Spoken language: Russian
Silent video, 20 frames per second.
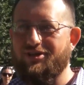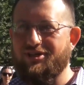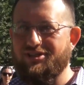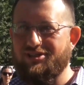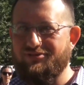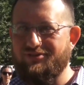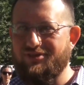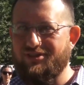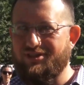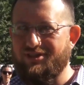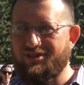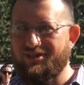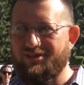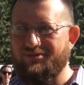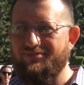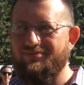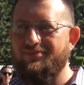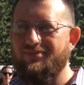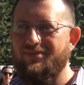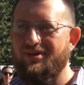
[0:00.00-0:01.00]

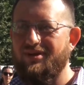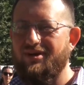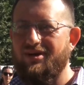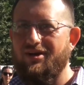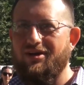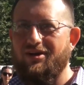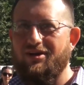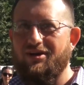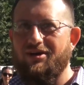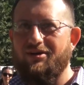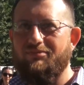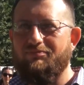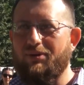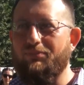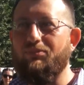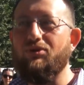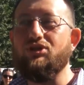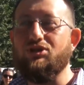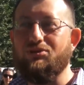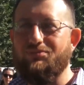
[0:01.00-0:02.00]
развития,
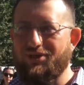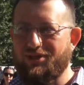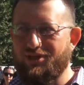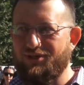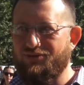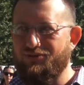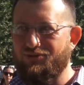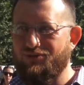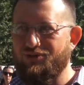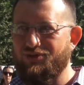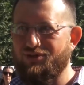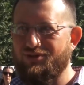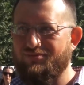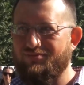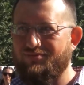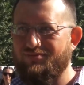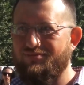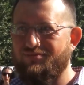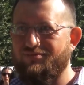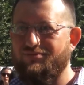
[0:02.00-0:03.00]
побольше молодежи.